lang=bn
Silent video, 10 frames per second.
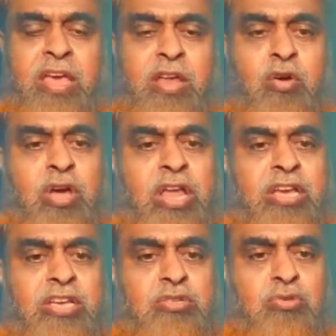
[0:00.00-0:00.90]
এ রোগের
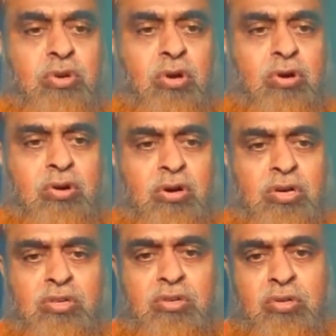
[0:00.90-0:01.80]
কিছু
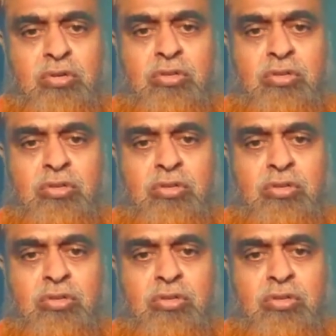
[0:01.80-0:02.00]
লক্ষণ হল